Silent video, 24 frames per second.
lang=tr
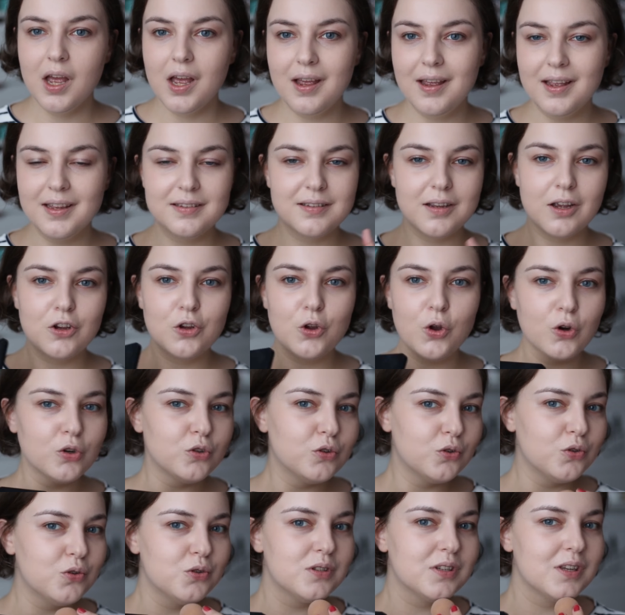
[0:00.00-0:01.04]
Evet
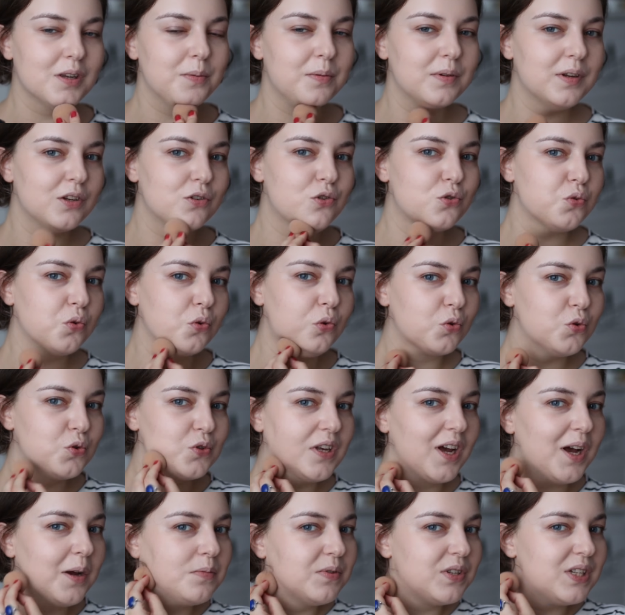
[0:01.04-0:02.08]
gördüğünüz gibi çok
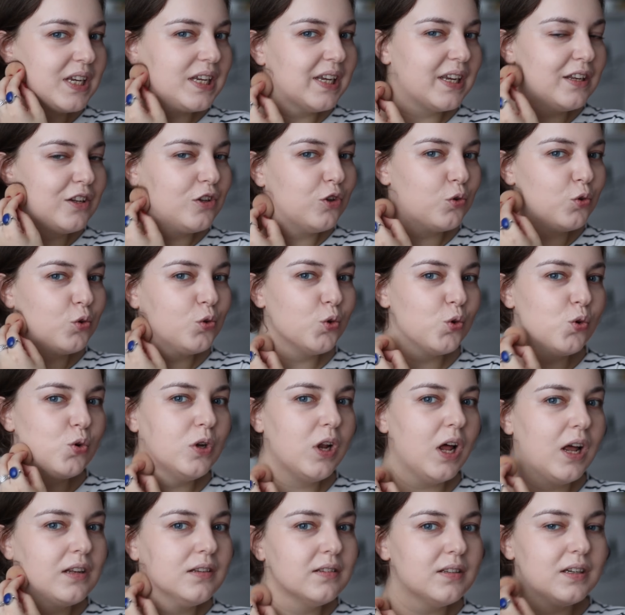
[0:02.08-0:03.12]
güzel bir şekilde
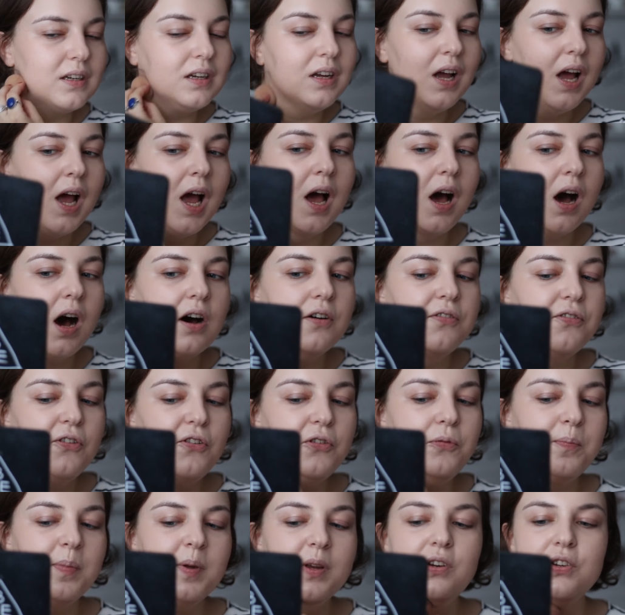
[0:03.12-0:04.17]
uygulandı.
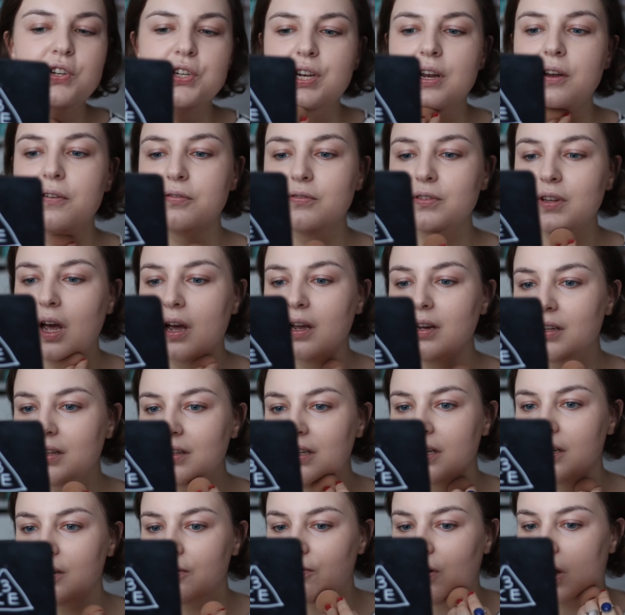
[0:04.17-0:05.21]
Hafif bir
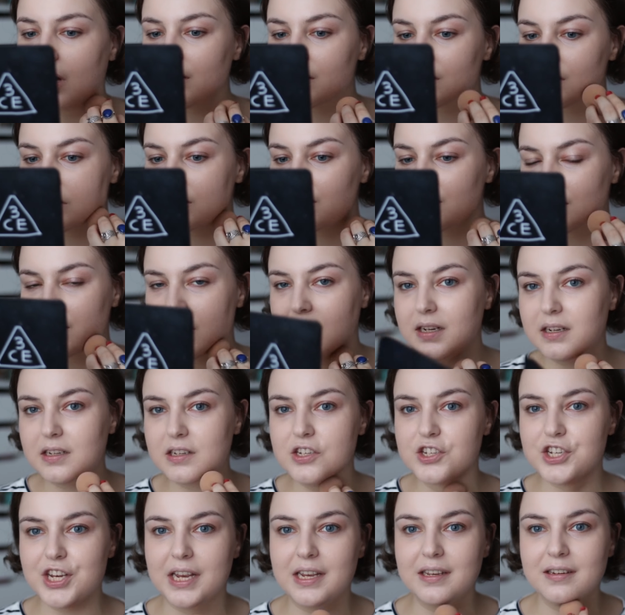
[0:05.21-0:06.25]
şeftalilik var
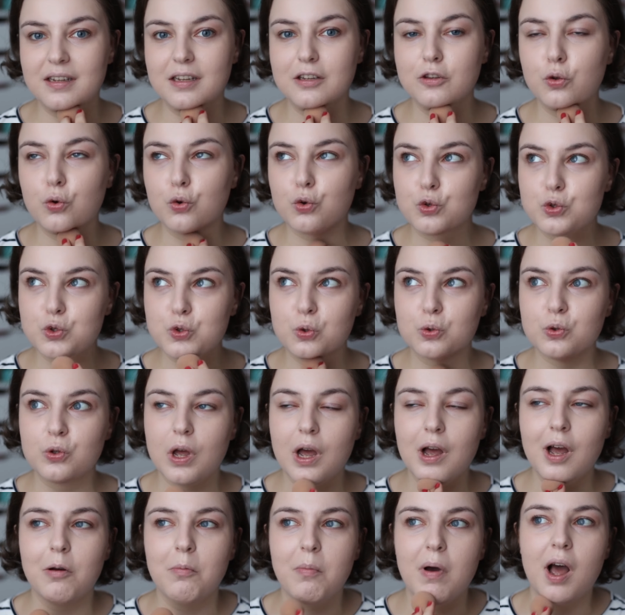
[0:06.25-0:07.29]
teni, şeyinde
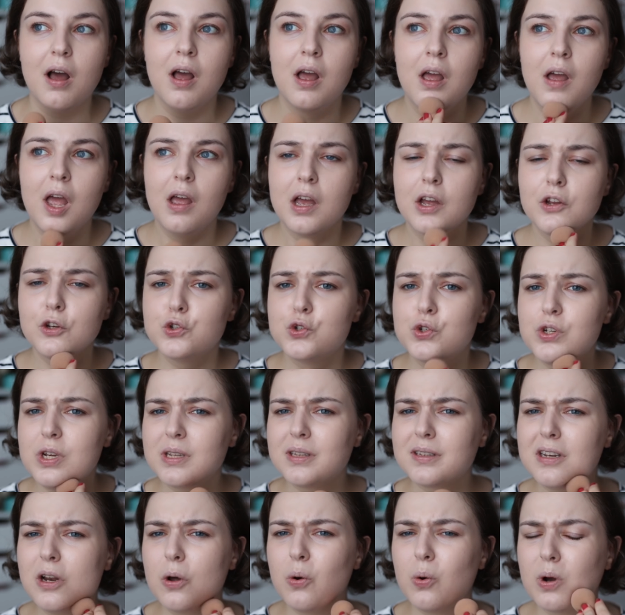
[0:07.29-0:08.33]
dokusundan ama
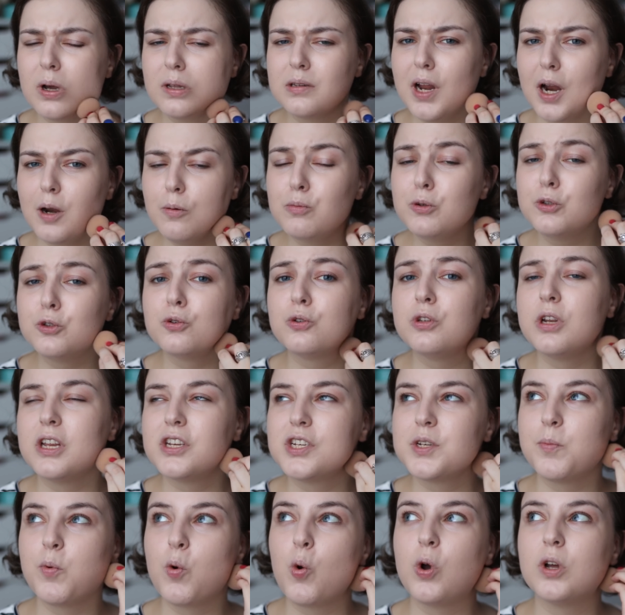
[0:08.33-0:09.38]
ciltle o kadar
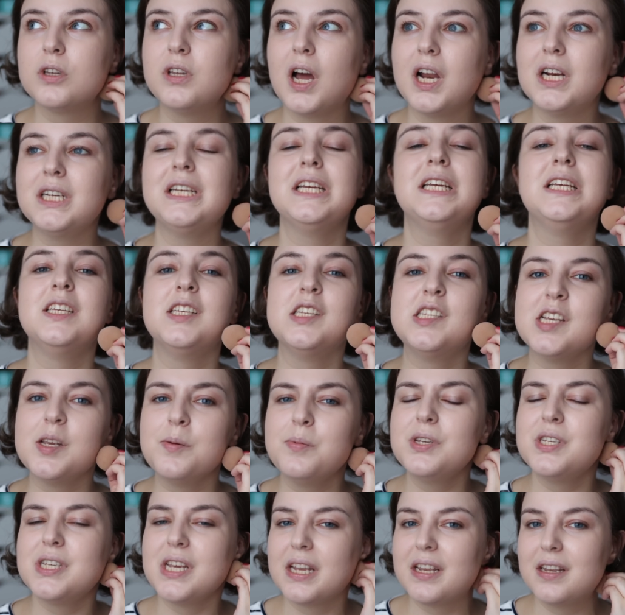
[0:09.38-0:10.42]
bütünleşip o kadar ince
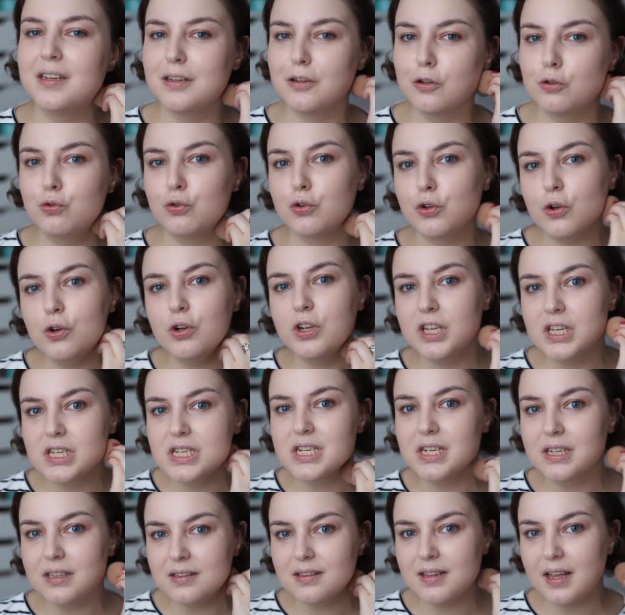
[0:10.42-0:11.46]
bir şekilde duruyor ki
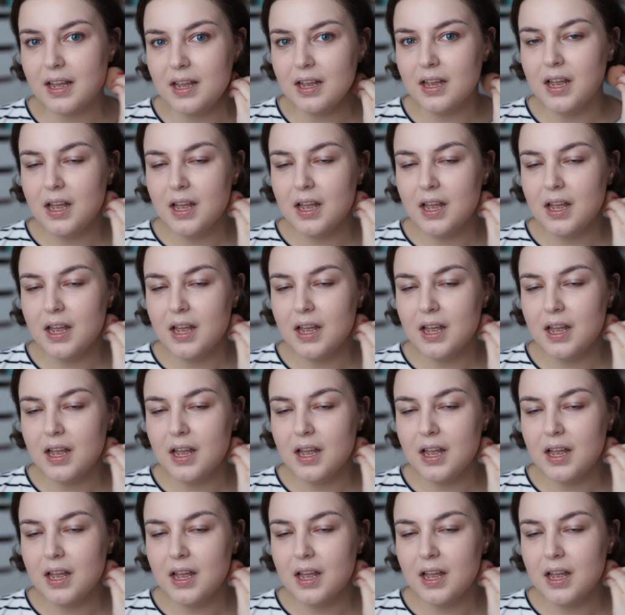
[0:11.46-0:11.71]
ciltte